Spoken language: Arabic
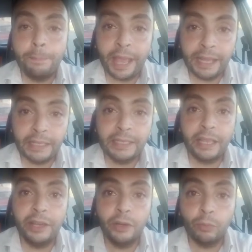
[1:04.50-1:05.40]

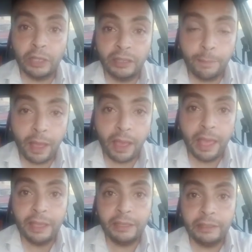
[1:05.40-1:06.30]
بحيث ان مرتبها
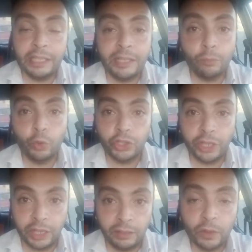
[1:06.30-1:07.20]
يتقسم
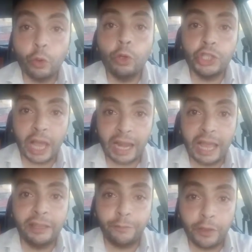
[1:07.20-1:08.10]
جزئين جزء
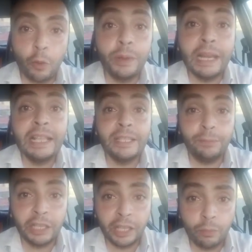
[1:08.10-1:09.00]
على هدف يومي
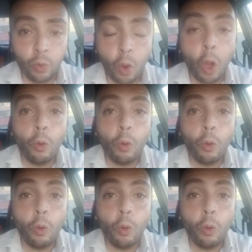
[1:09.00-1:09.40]
لازم تجيبه